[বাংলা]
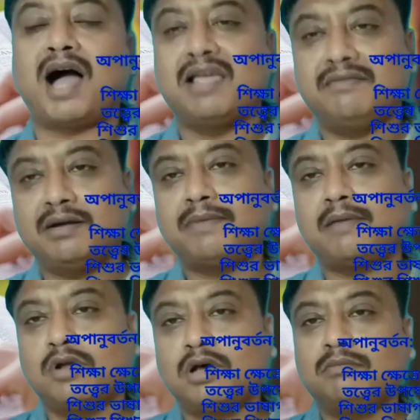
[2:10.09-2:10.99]
আইভান
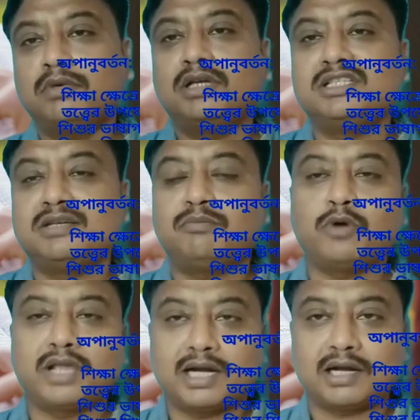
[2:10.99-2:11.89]
প্যাবলক যে
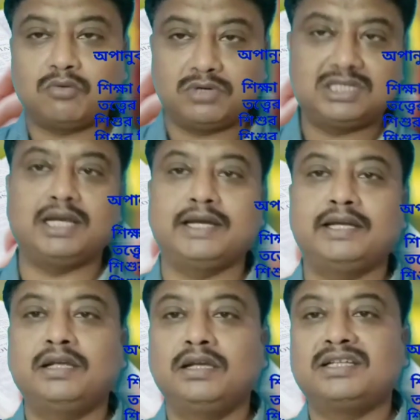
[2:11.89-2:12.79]
পরীক্ষাটা করেছিলেন
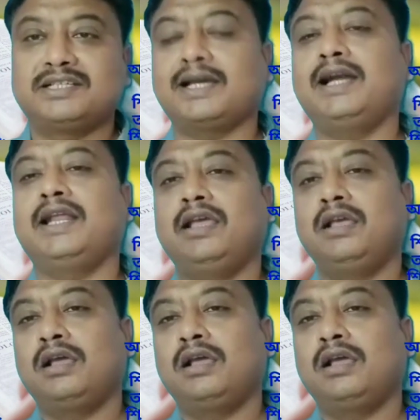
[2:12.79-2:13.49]
সেখানে